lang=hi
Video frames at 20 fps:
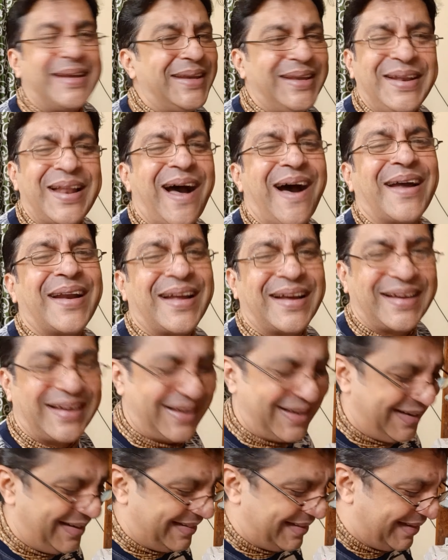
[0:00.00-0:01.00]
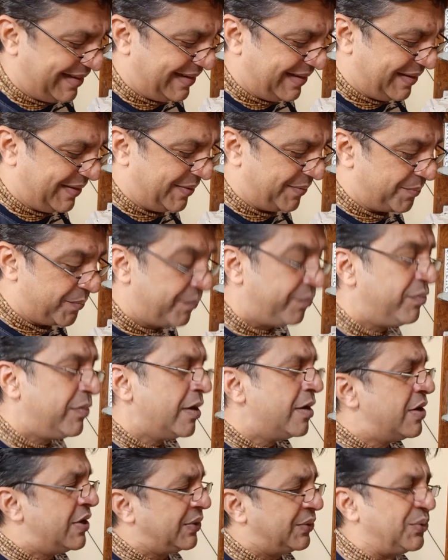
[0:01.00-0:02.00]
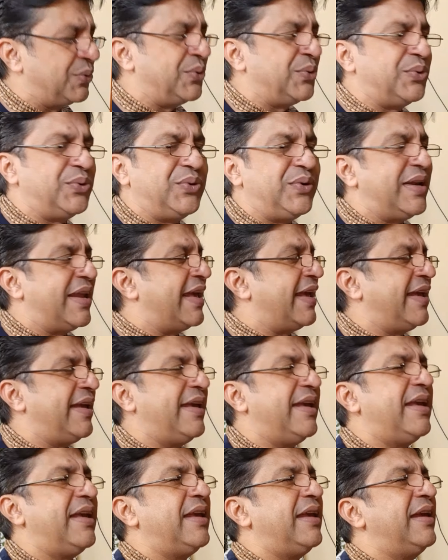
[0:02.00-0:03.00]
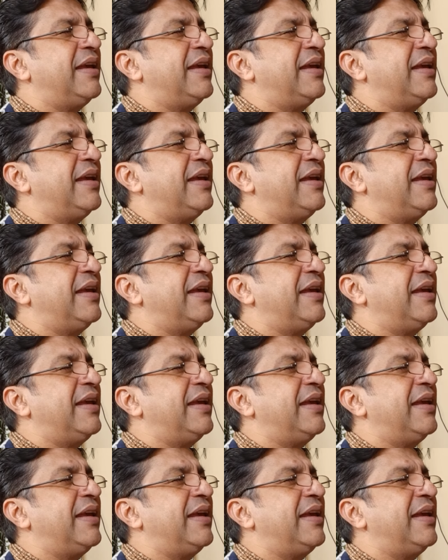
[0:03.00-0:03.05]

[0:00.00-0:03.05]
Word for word: किनारा कर लेते हैं तूने ही